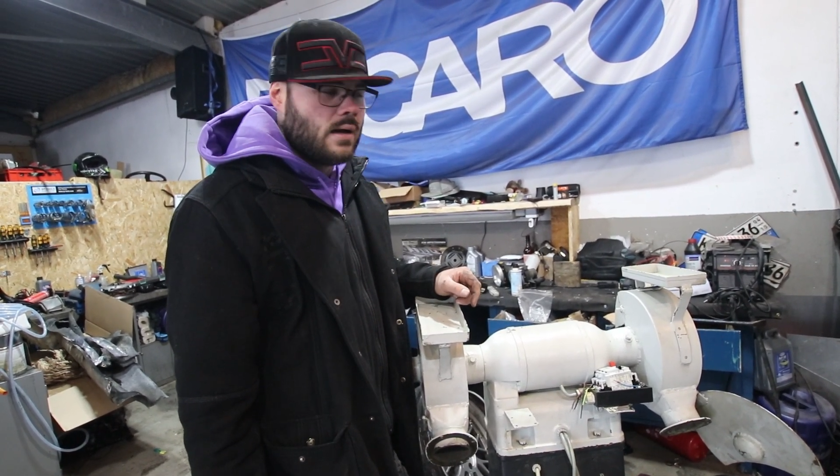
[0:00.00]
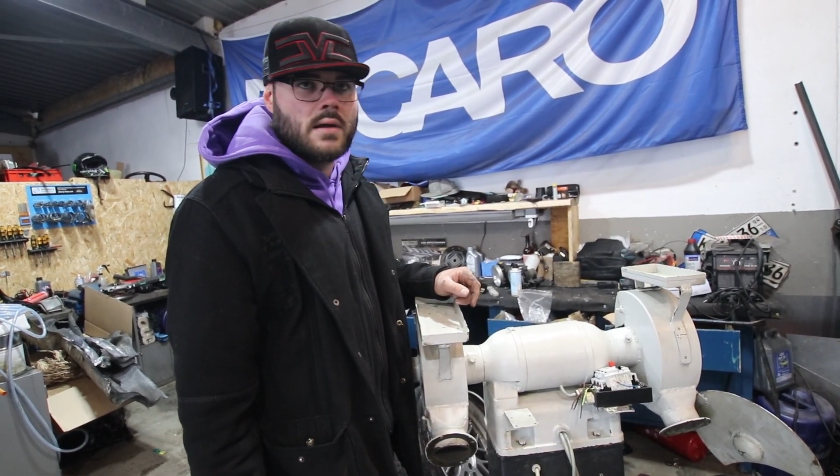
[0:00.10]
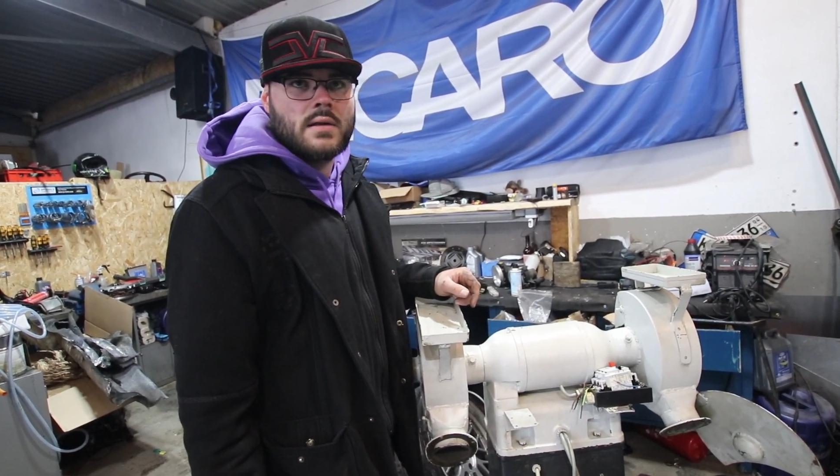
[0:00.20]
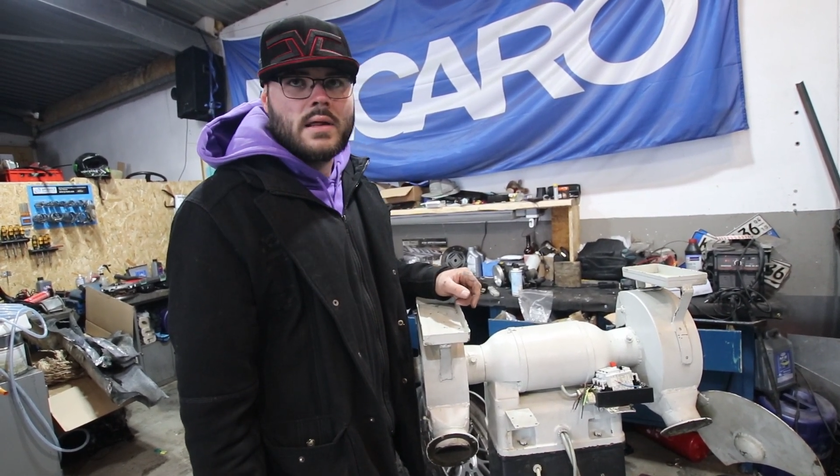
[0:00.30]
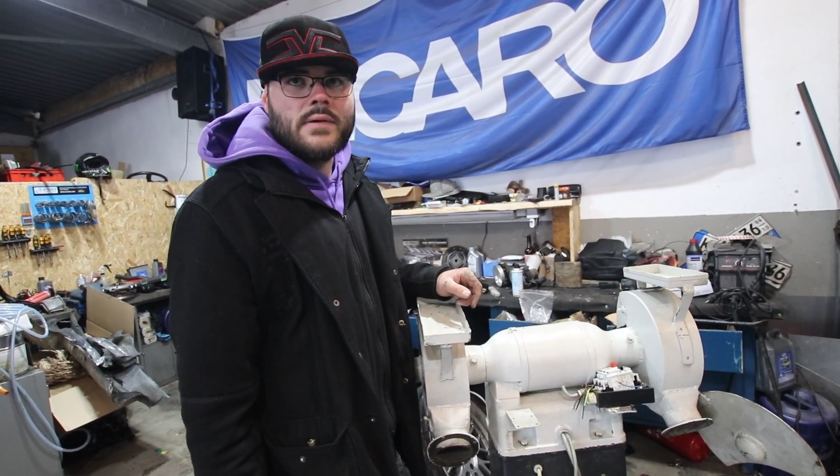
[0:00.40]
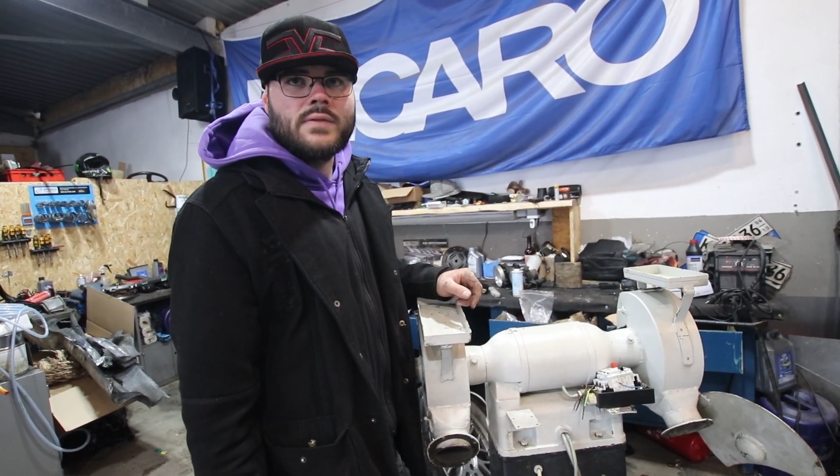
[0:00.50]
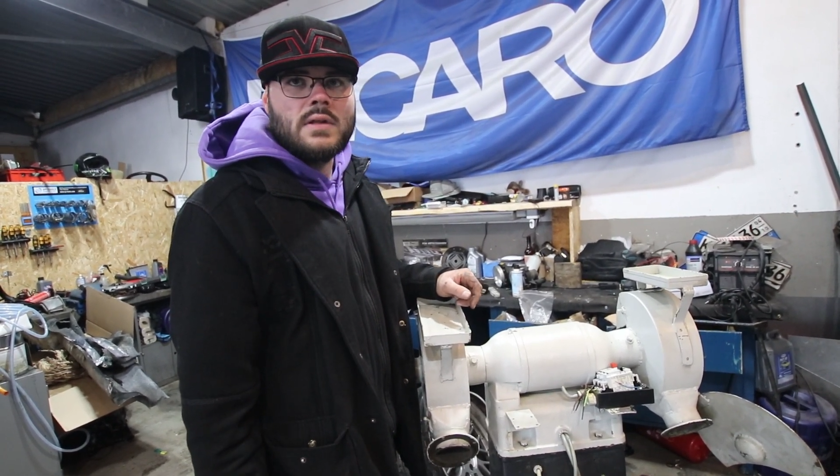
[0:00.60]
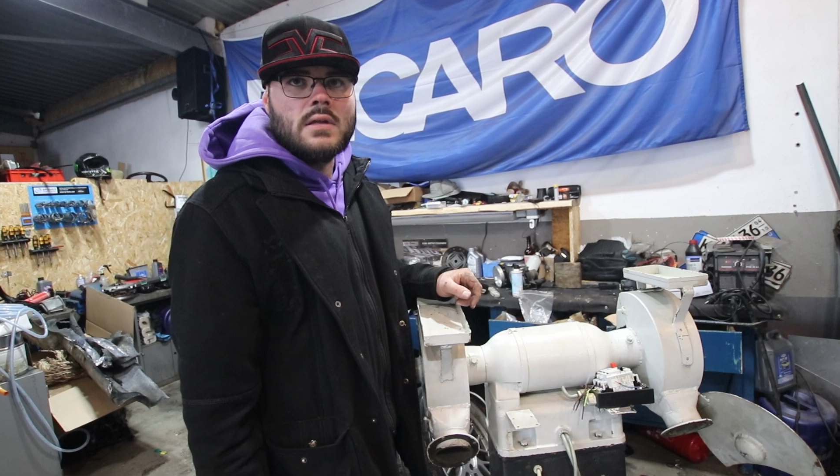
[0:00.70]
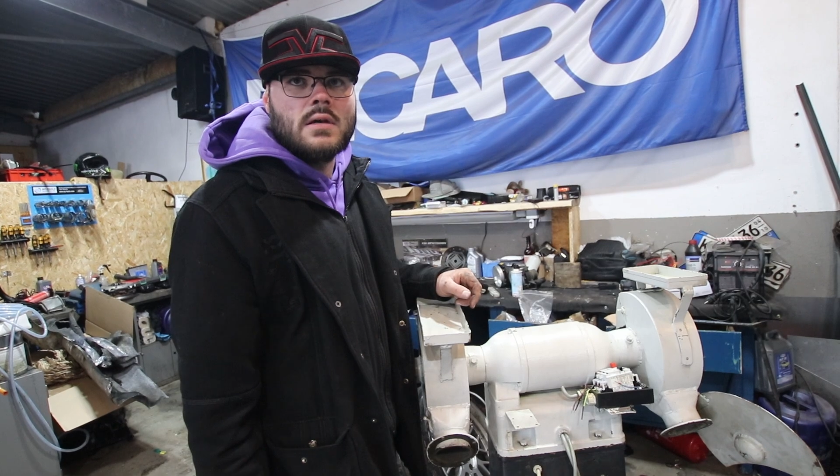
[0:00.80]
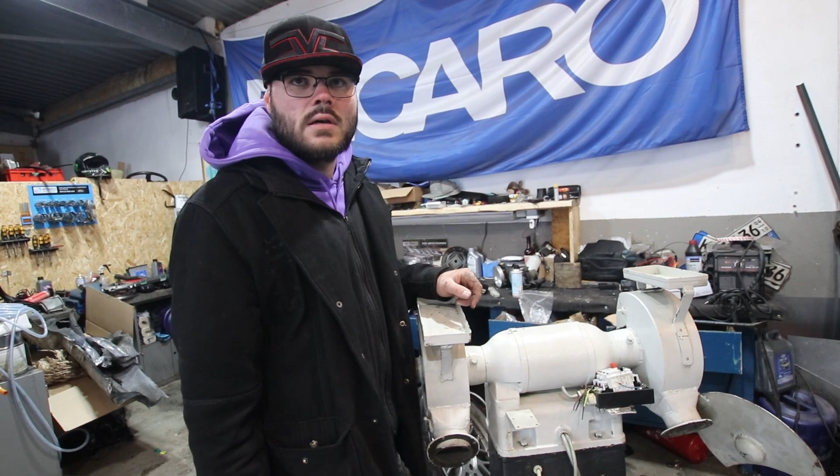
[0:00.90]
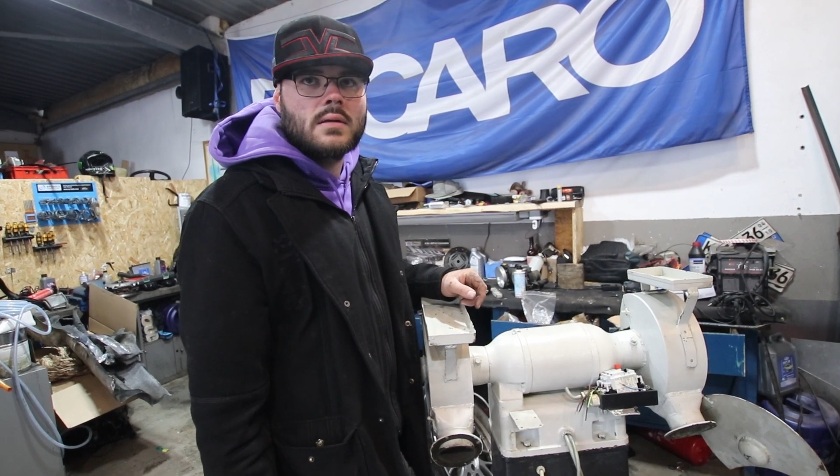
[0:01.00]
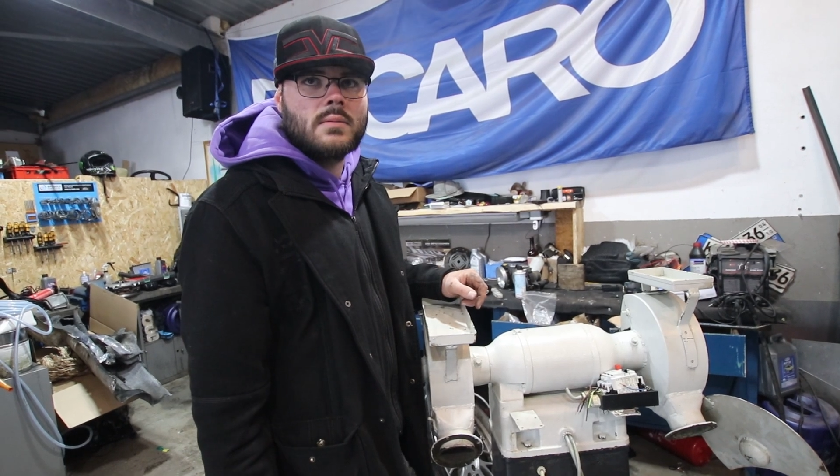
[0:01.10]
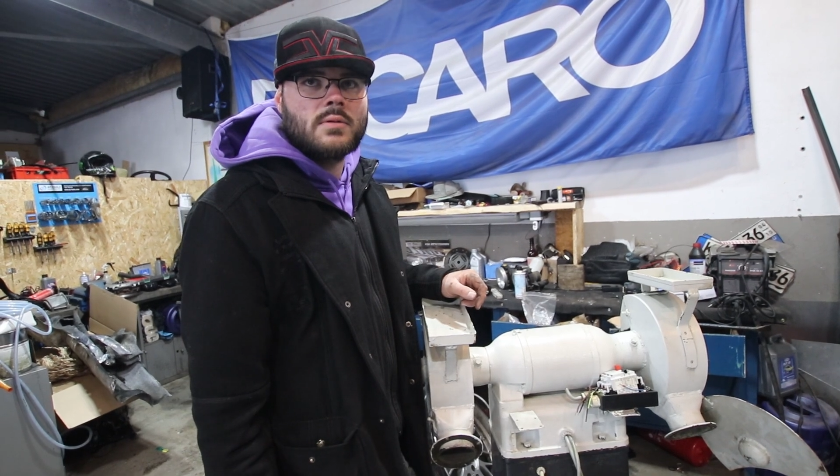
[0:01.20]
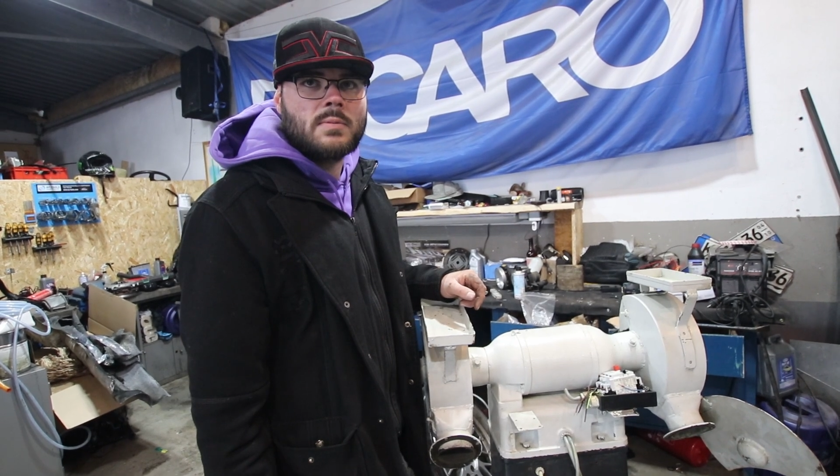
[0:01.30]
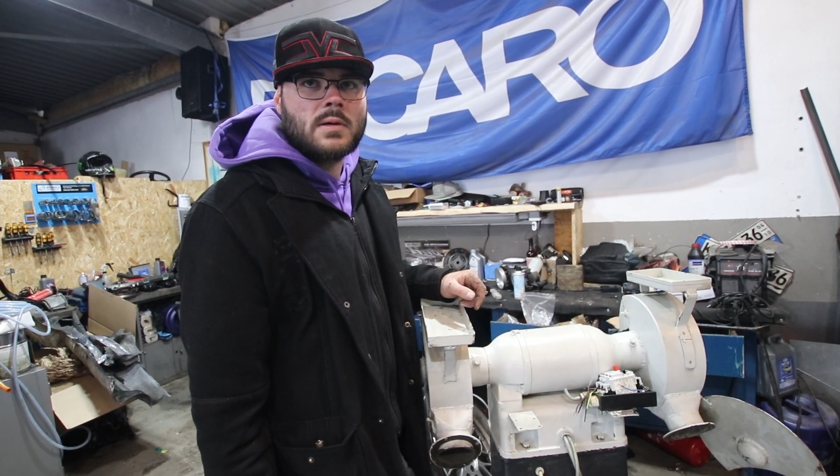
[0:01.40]
ein FI,
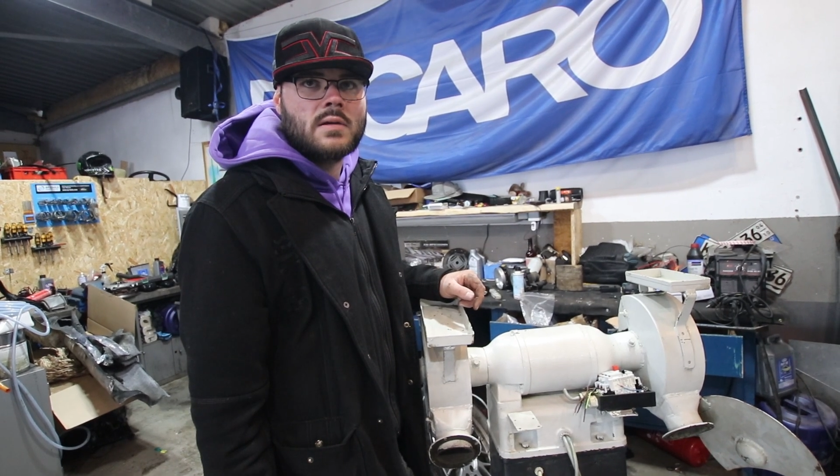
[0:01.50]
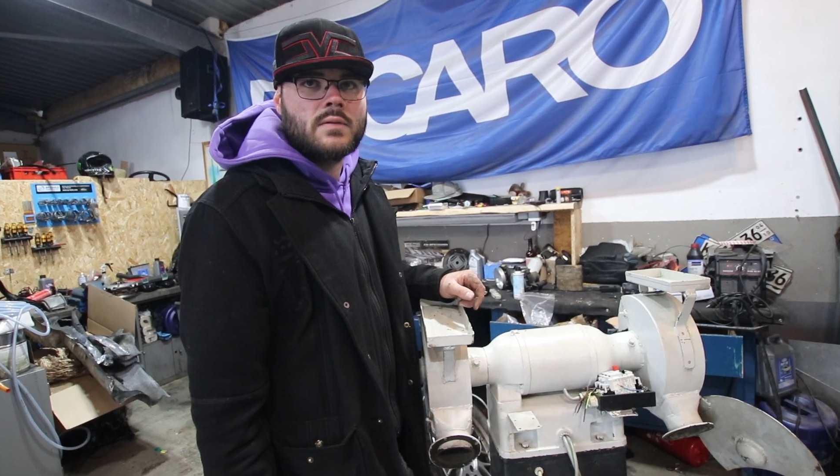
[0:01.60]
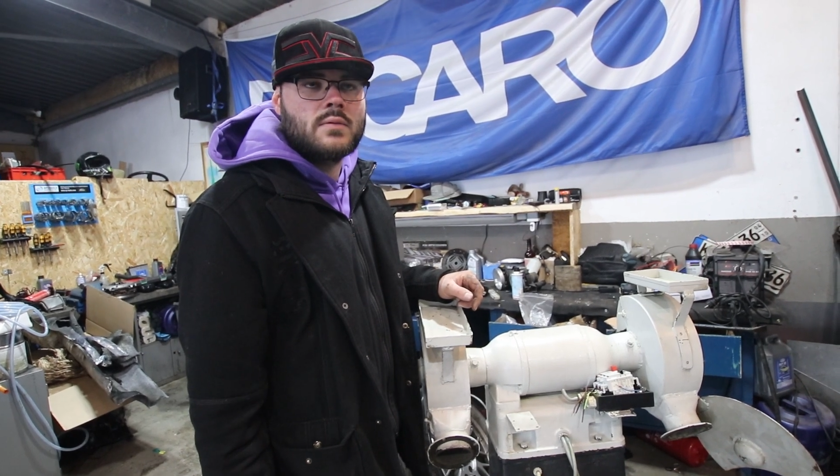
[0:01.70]
dementsprechend